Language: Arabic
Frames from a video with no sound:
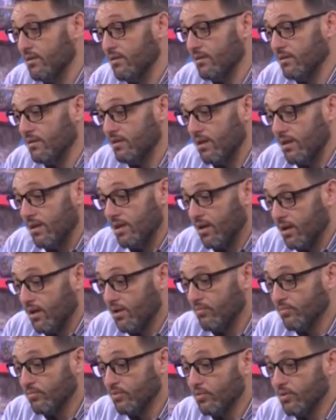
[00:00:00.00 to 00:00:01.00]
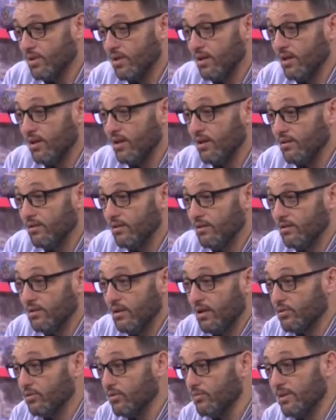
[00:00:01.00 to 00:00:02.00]
صح. راهم دوك الان
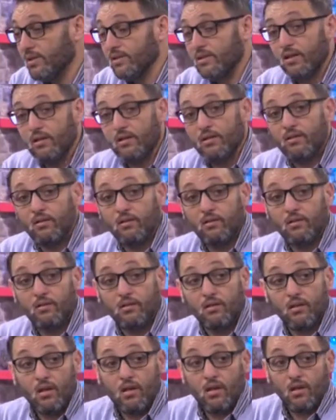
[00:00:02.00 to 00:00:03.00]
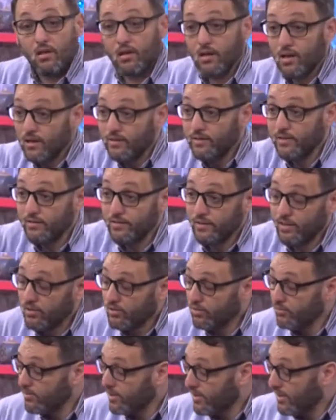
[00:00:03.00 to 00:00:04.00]
ناخذوا مثلا القناه
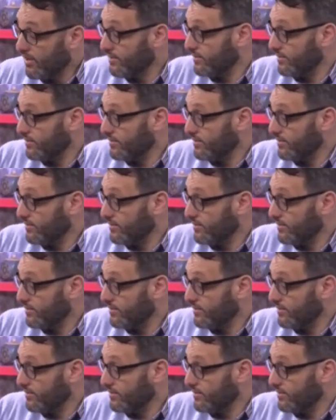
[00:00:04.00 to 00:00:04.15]
تاعكم راح